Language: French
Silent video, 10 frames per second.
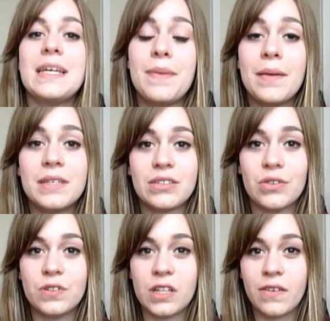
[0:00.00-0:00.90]
pas à me dire ce
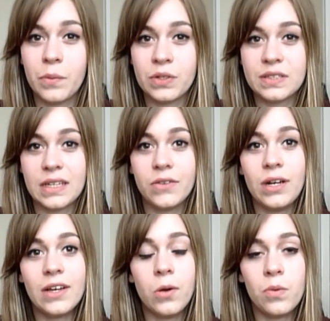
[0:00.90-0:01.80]
que vous en avez pensé dans
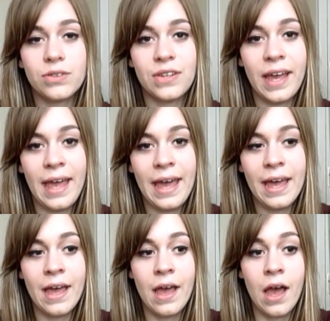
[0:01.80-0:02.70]
les commentaires,
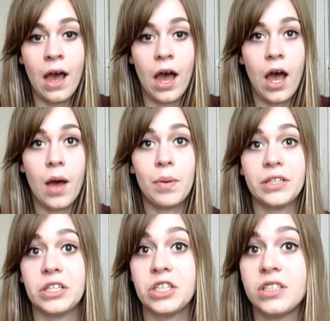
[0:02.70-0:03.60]
à
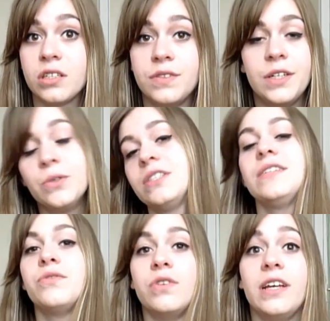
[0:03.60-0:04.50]
partager cette vidéo
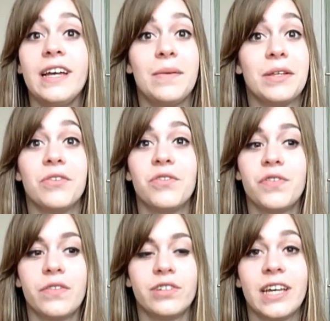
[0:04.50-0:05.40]
si vous voulez, à la mettre dans vos
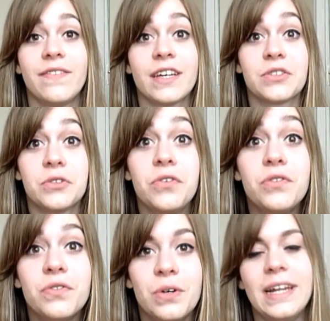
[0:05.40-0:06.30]
favoris, à faire ce que
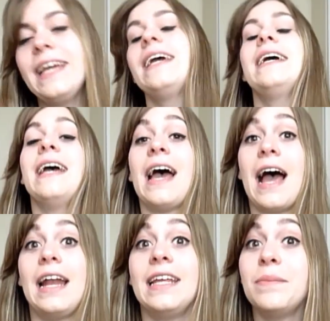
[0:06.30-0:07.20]
vous voulez,
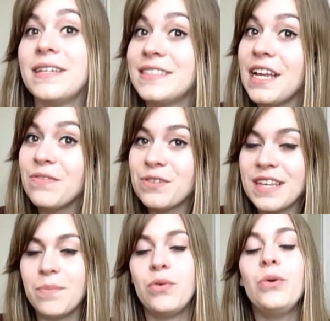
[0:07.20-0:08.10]
à l'aimer si elle
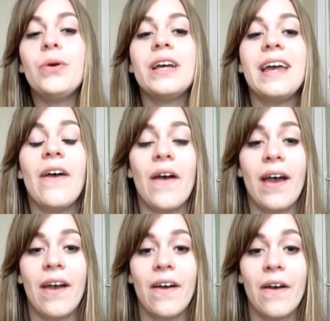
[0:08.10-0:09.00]
vous a plu. Euh,